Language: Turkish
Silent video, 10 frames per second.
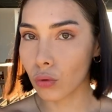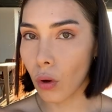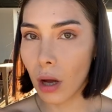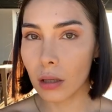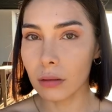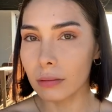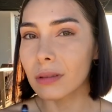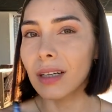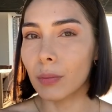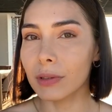Doğal,
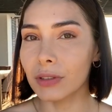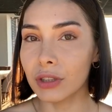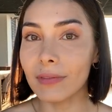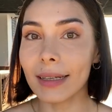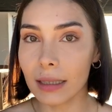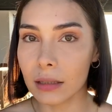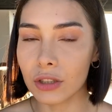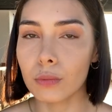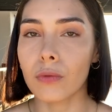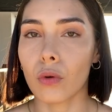kapatıcı ve
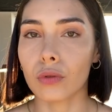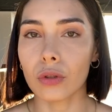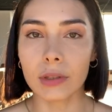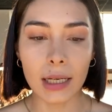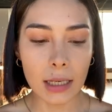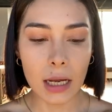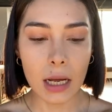kalıcı bir fondöten.